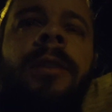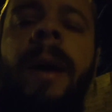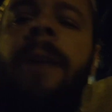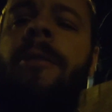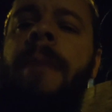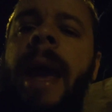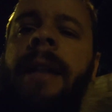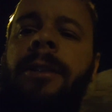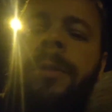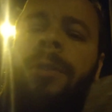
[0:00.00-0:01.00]
Não é com
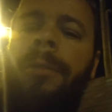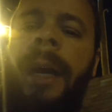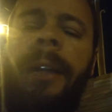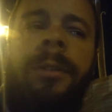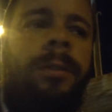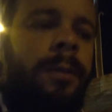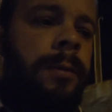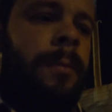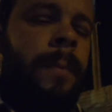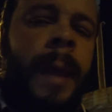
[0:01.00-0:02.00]
métodos humanos.
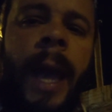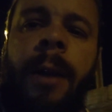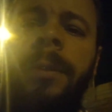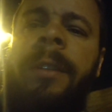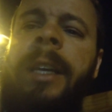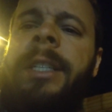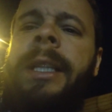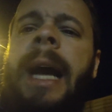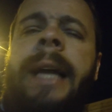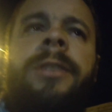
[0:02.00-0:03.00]
É com
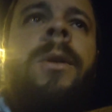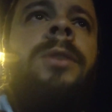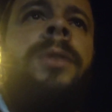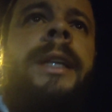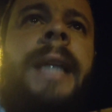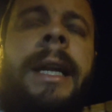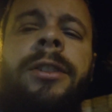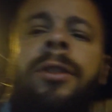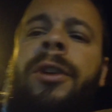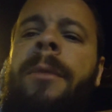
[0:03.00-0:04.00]
santidade, com a autoridade
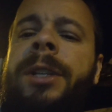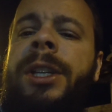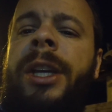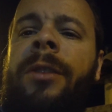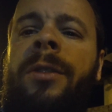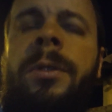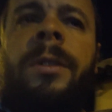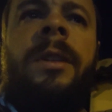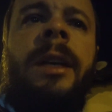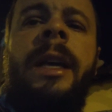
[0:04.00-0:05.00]
do nome de
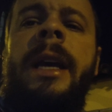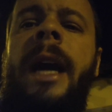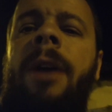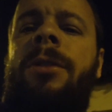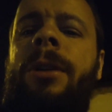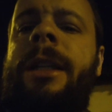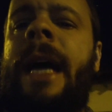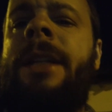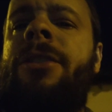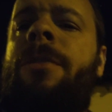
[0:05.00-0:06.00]
Jesus,
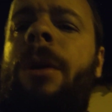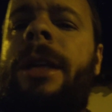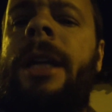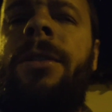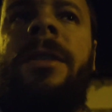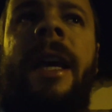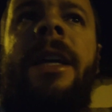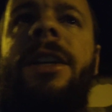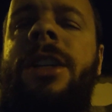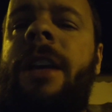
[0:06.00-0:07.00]
autoridade no poder do
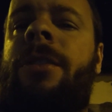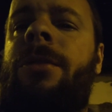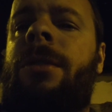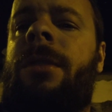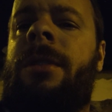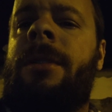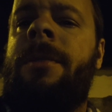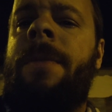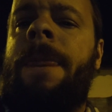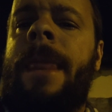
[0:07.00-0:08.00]
sangue de Jesus.
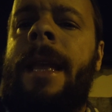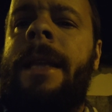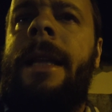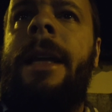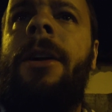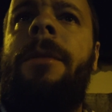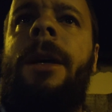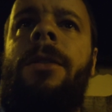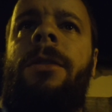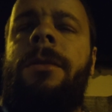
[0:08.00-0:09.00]
Entendeu,
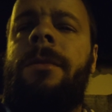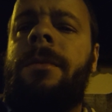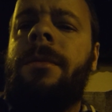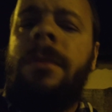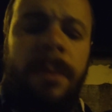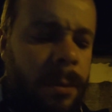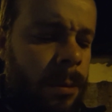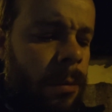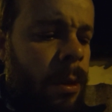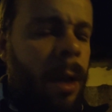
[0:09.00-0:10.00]
irmãos?
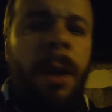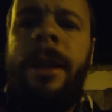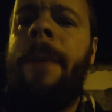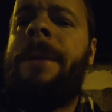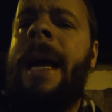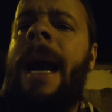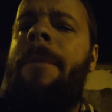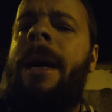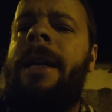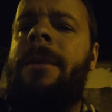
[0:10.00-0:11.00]
O tempo tá
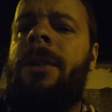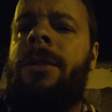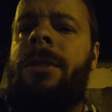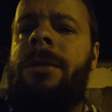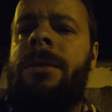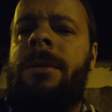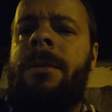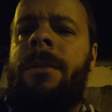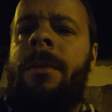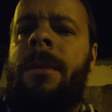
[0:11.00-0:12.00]
acabando, irmãos.
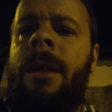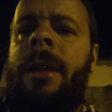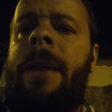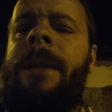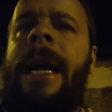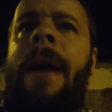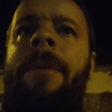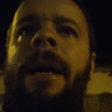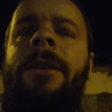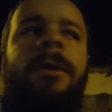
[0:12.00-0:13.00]
O tempo tá
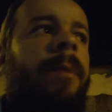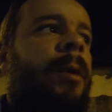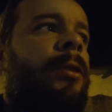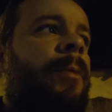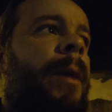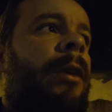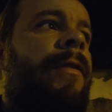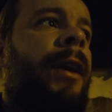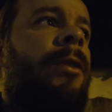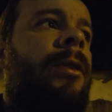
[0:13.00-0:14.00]
acabando. O apóstolo Paulo
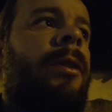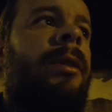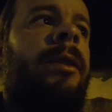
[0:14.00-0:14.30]
falou.